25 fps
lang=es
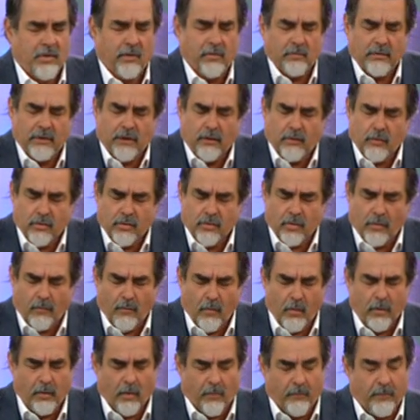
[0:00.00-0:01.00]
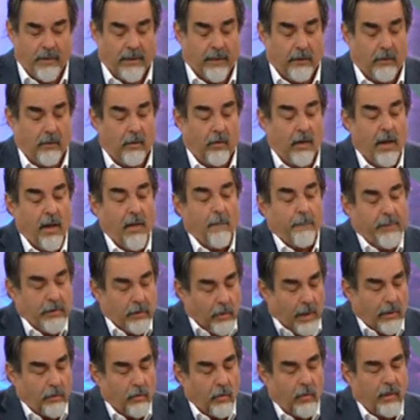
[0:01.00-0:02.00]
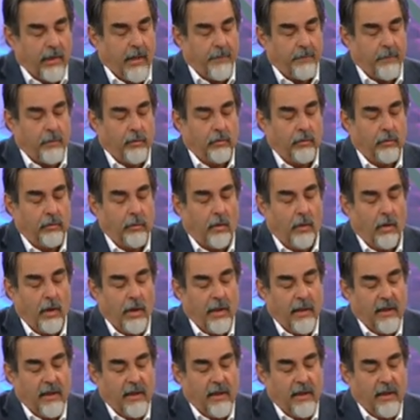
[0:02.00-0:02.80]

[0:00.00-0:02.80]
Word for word: Un discurso muy complejo, pero a lo que apunto.